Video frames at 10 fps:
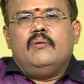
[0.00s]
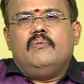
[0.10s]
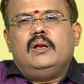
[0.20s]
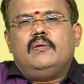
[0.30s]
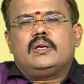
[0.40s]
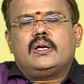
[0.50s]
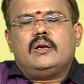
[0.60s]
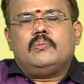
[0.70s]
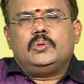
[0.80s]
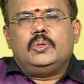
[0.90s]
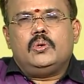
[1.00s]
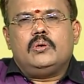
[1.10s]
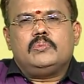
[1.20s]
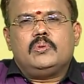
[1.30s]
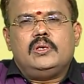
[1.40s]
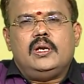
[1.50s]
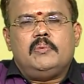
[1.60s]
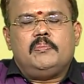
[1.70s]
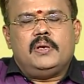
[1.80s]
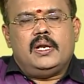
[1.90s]
வெளிவட்டாரம் உத்தியோகம் தொழில்
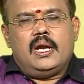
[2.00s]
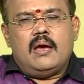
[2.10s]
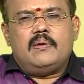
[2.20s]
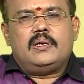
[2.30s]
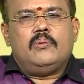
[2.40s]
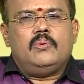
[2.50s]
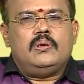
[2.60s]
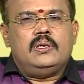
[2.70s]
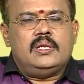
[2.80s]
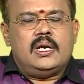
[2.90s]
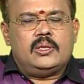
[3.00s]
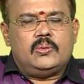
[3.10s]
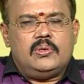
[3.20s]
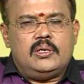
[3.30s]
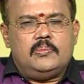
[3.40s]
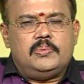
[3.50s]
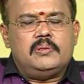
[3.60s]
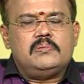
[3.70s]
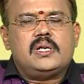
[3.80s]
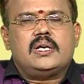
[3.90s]
அமைப்பில் எல்லாவற்றிலும் ஒரு நிதானத்துடன்
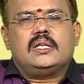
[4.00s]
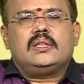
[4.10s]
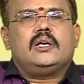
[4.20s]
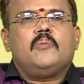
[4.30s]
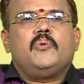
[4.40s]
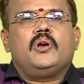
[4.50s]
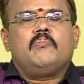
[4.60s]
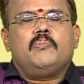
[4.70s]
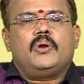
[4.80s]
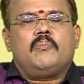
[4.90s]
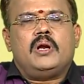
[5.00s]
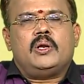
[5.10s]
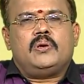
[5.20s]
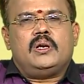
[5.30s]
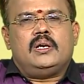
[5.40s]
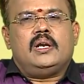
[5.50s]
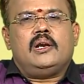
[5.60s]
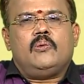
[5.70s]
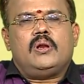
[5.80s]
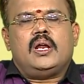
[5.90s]
இருப்பதும் சட்டத்திற்கு போன புறமானவர்கள்
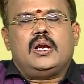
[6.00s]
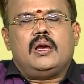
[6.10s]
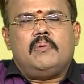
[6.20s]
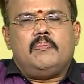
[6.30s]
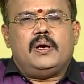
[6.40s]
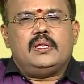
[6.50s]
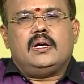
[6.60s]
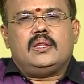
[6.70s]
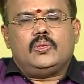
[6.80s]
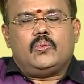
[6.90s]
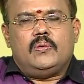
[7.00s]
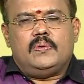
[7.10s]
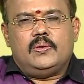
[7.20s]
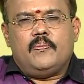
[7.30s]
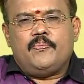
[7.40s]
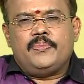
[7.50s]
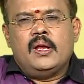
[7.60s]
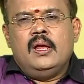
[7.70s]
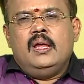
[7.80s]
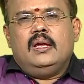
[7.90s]
நிழல் கூட அண்டாமல் பாதுகாத்து கொள்வதும்
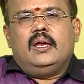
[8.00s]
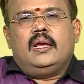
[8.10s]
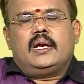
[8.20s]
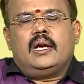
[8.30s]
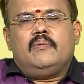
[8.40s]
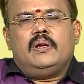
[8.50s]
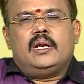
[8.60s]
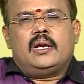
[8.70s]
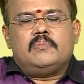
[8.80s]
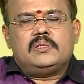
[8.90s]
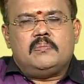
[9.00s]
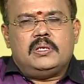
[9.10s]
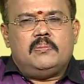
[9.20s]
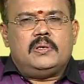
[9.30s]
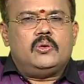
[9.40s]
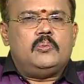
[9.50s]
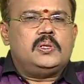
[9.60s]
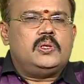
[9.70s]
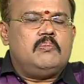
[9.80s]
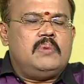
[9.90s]
ஏற்கனவே நரம்பு சம்பந்தப்பட்ட
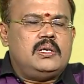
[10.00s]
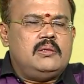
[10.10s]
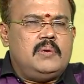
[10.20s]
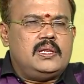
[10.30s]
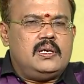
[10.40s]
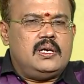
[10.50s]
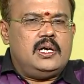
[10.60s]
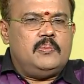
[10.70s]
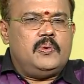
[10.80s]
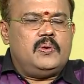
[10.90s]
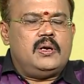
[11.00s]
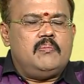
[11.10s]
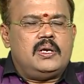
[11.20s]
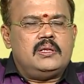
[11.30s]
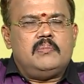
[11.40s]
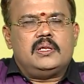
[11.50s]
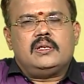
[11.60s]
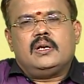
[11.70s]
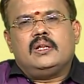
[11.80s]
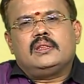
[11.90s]
உபத்திரம் மருந்து மாத்திரைகள் எடுப்பவர்கள் மருந்து
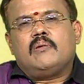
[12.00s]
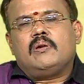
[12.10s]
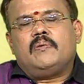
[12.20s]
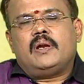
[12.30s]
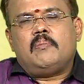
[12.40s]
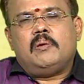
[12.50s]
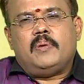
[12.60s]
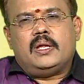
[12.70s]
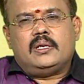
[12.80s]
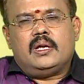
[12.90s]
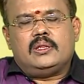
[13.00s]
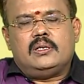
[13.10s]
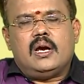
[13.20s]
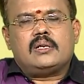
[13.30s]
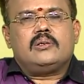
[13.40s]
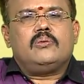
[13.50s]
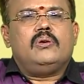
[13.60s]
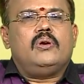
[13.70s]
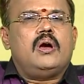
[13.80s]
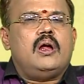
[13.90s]
மாத்திரைகளை தவற விடாமல் பாதுகாத்து
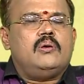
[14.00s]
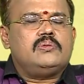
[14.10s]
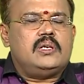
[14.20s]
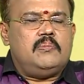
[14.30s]
டாக்டர்களோட ஆலோசனை